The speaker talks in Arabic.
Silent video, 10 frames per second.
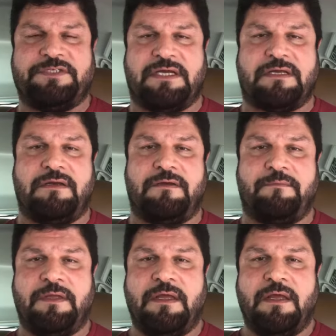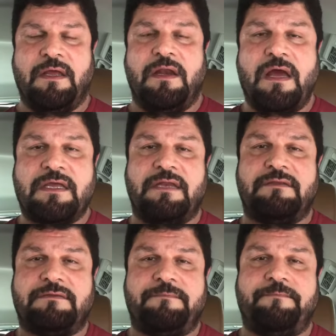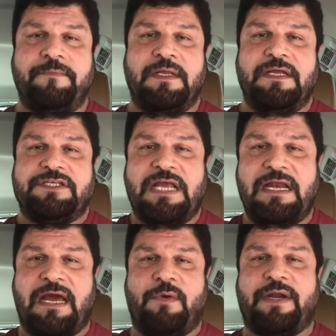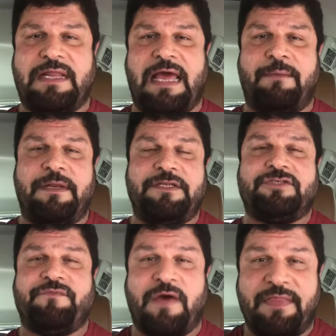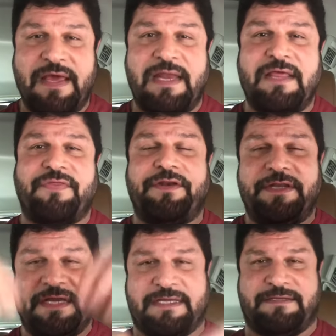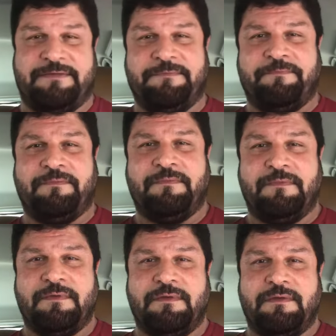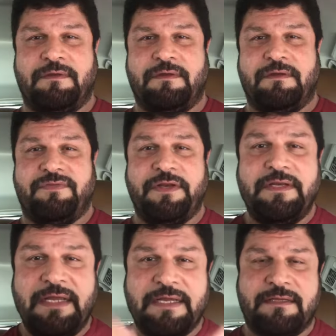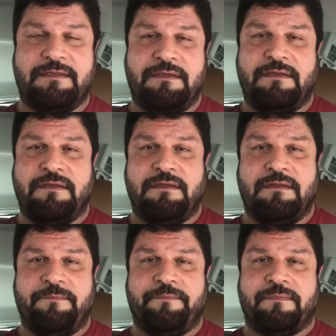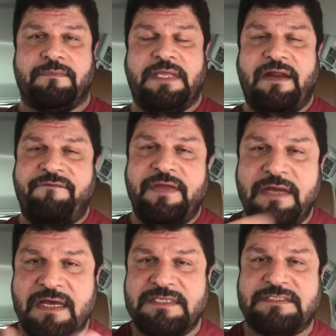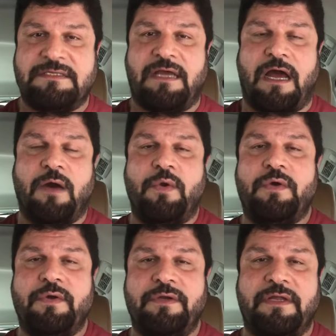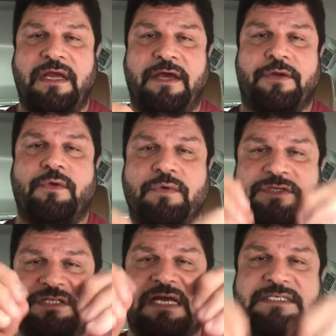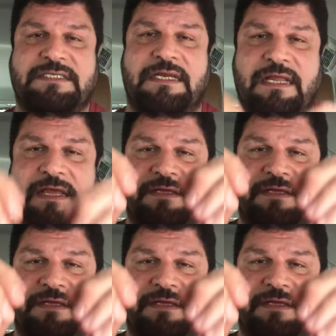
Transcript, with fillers: ومشاكلهم لكن شيء اللي يعور القلب لما تشوف هذيلا ضدك ضدك ترى في ناس يحاولون يحرقون الشخص اللي